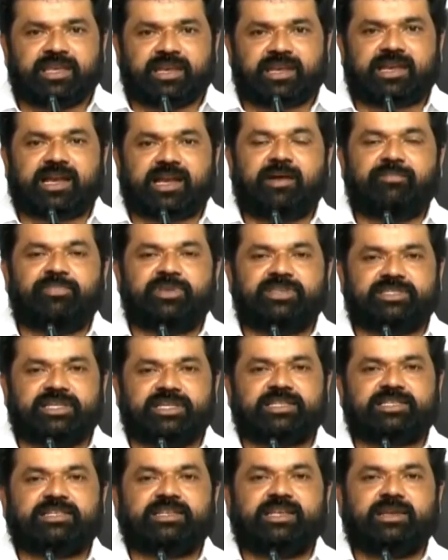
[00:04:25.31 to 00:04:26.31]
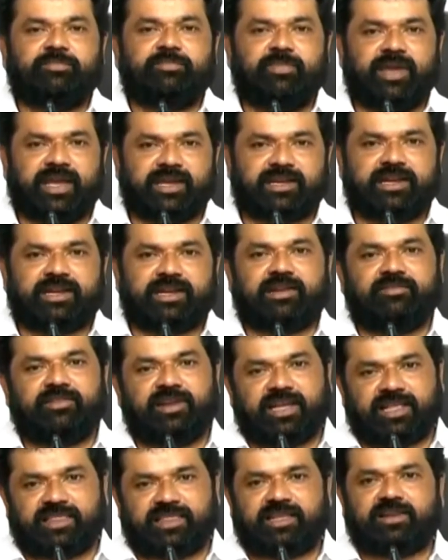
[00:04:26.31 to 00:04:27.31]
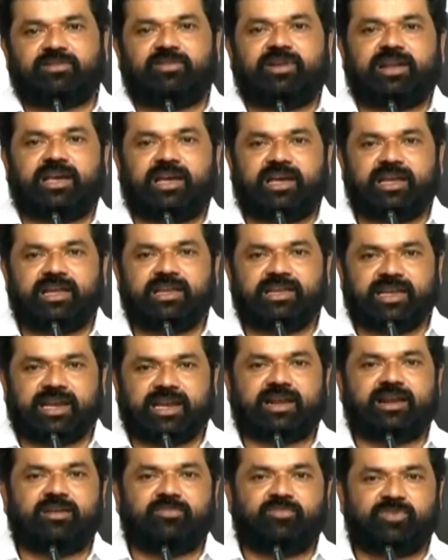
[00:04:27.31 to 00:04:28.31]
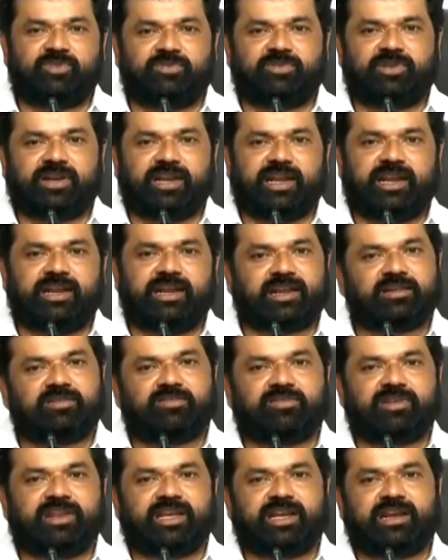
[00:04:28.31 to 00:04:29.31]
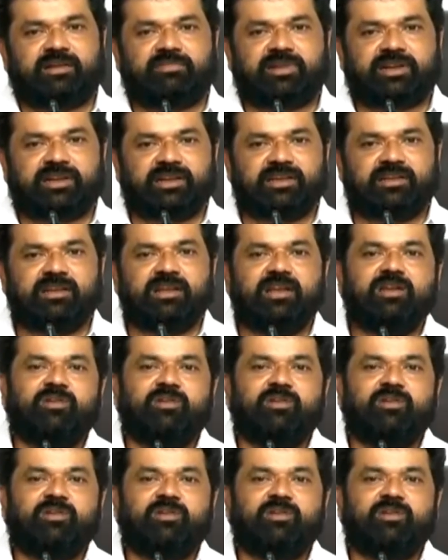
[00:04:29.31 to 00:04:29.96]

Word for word: ఇంకా బిజినెస్ మ్యాగ్నెట్లు వీళ్ళందరూ కూడా ఎక్కడ భూములు ఉన్నాయంటే ఇక్కడ ఉన్నాయి కాబట్టి